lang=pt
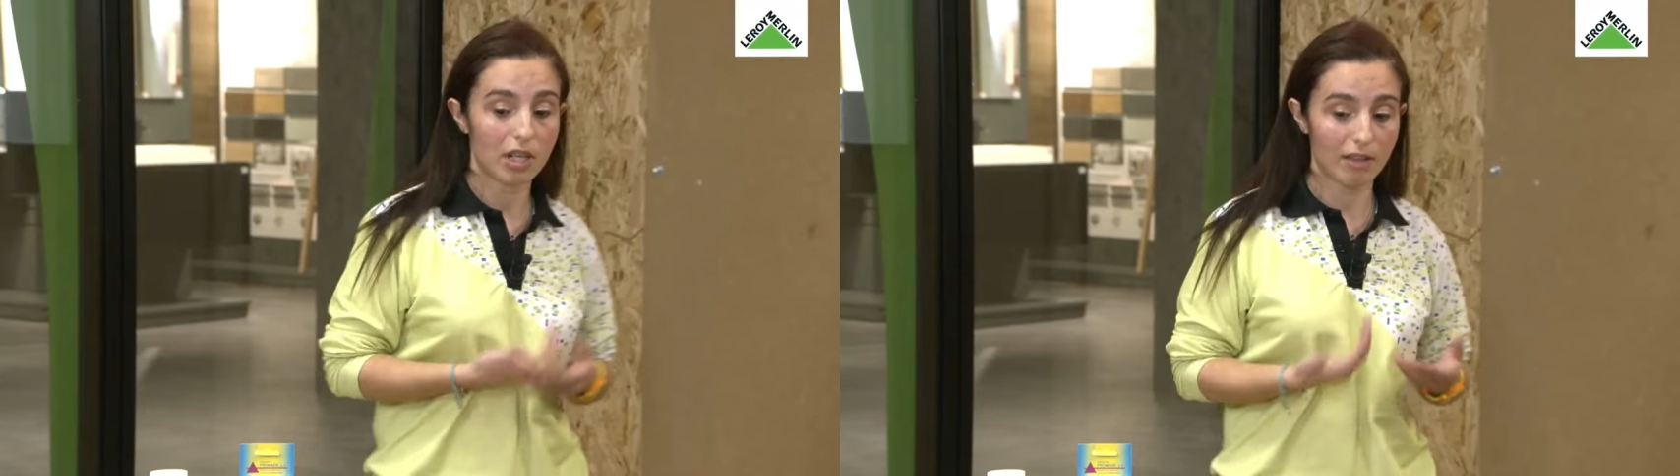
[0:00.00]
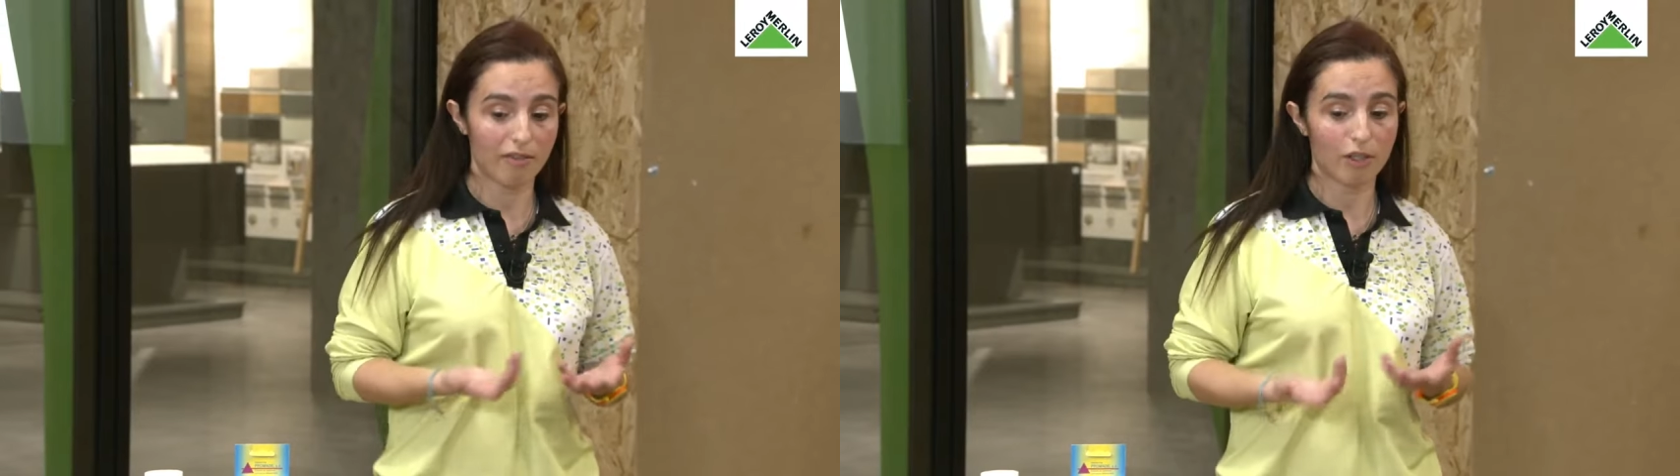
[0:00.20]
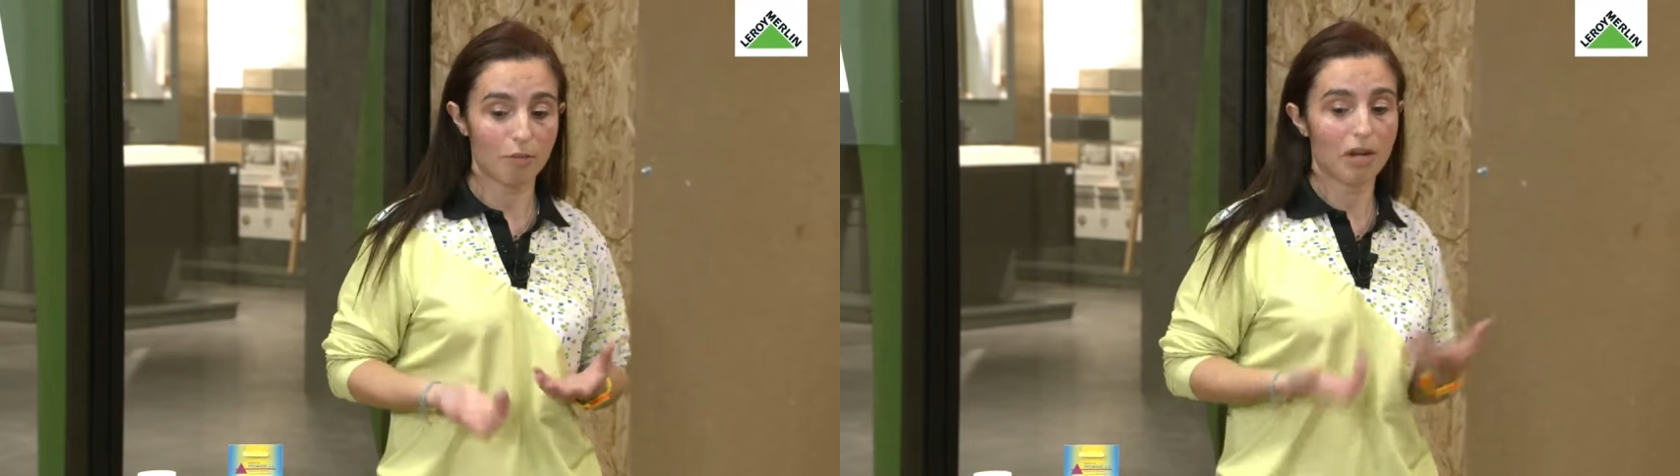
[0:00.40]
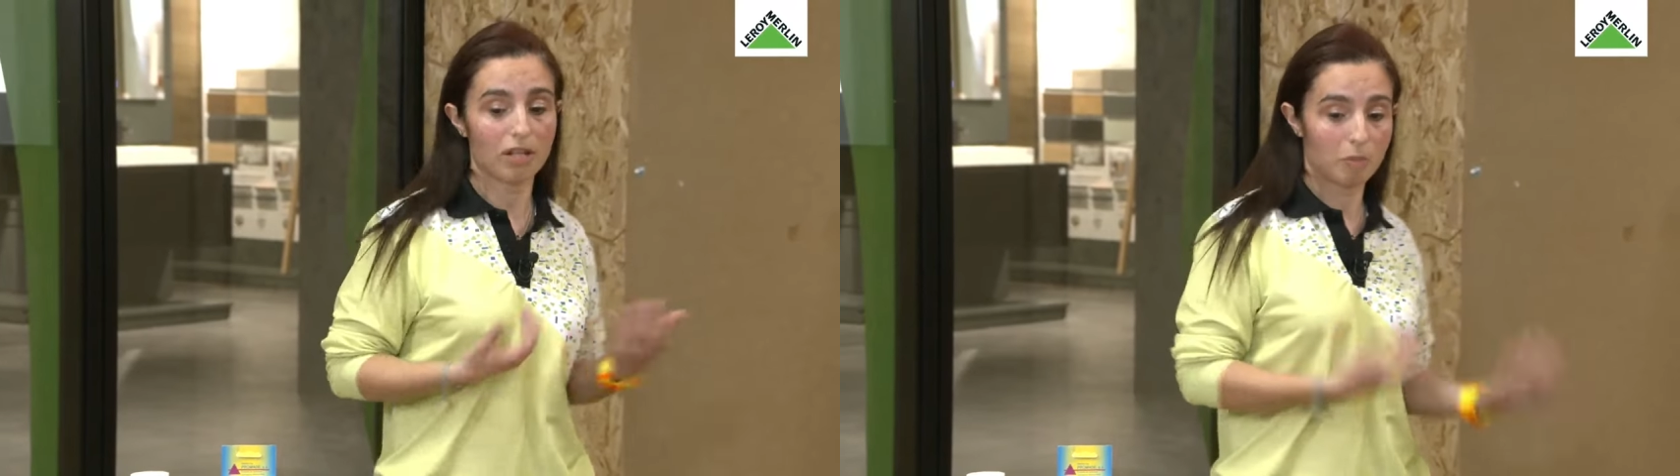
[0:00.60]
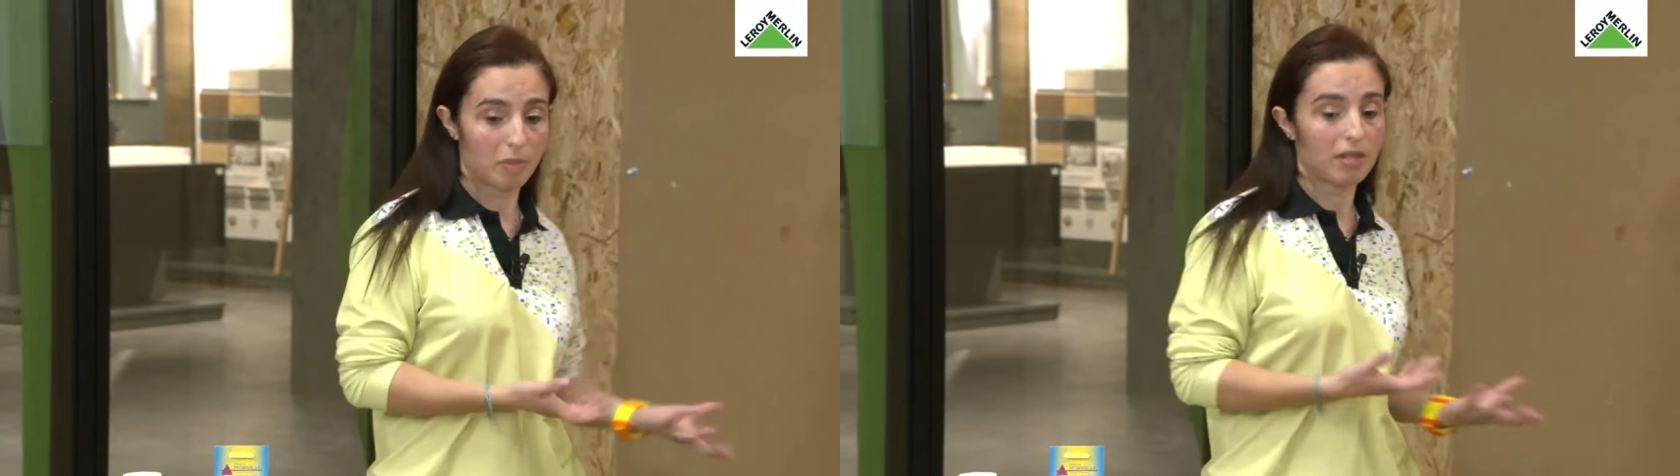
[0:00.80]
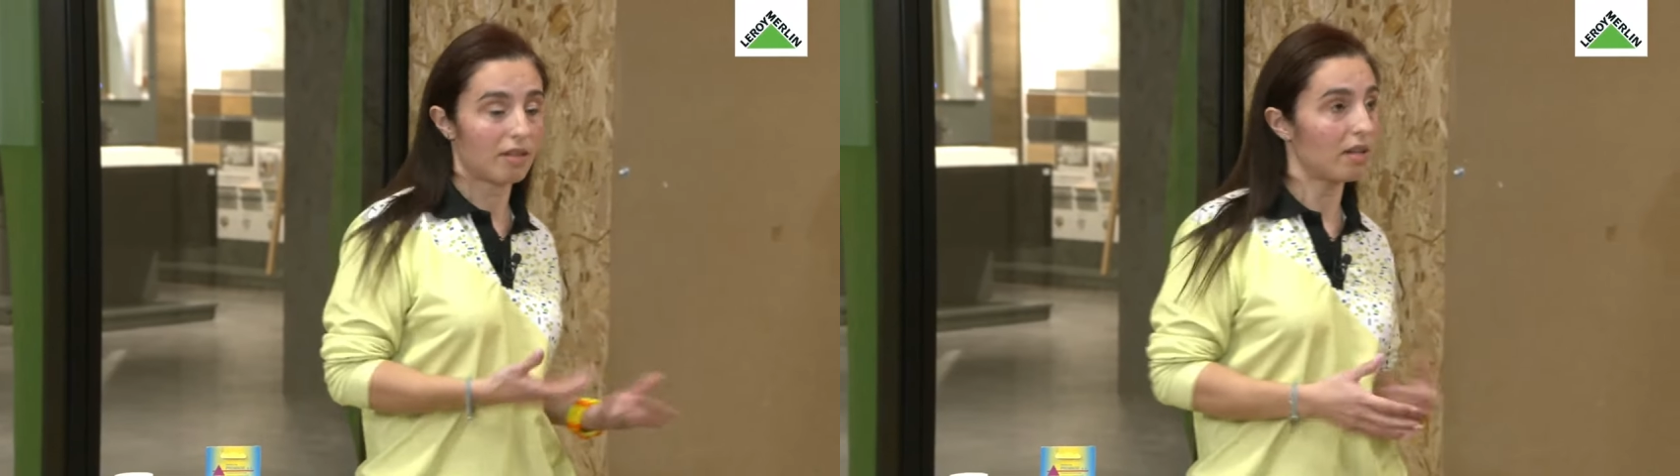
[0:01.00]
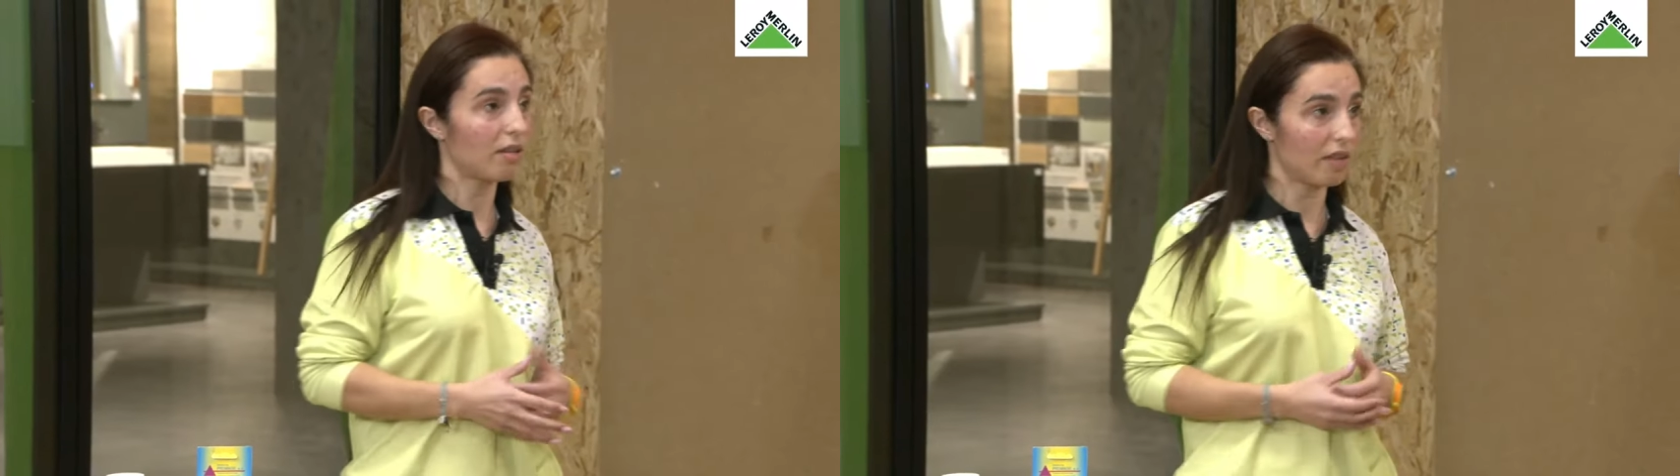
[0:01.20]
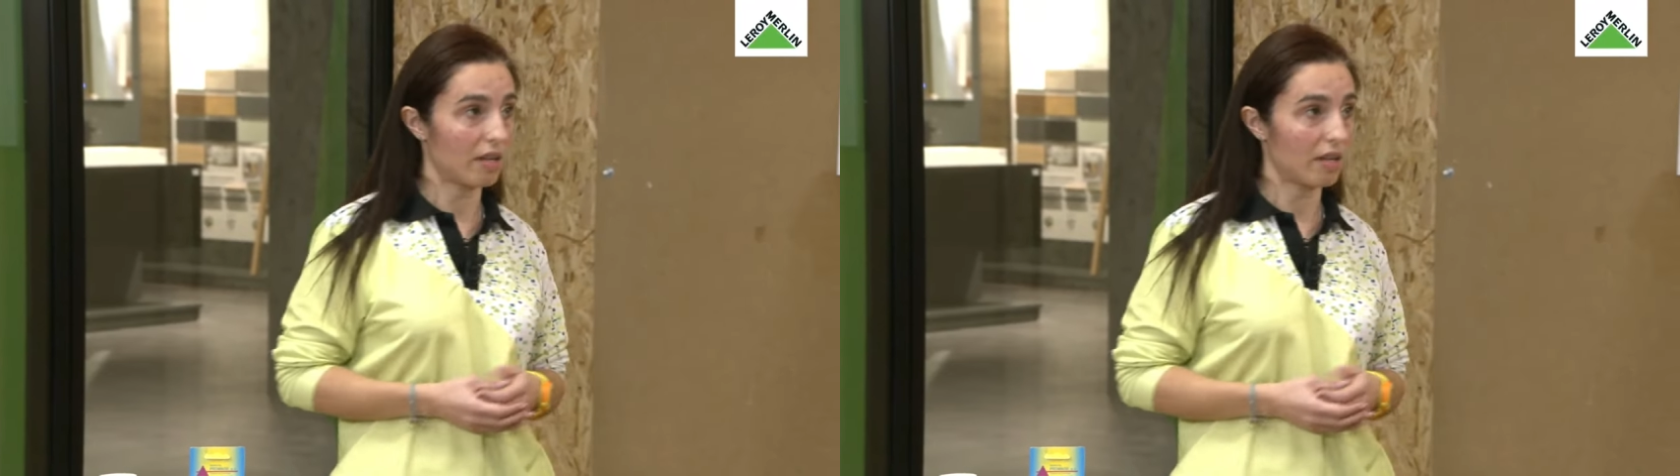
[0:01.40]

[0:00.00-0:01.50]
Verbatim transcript: cada vez mais para ter isso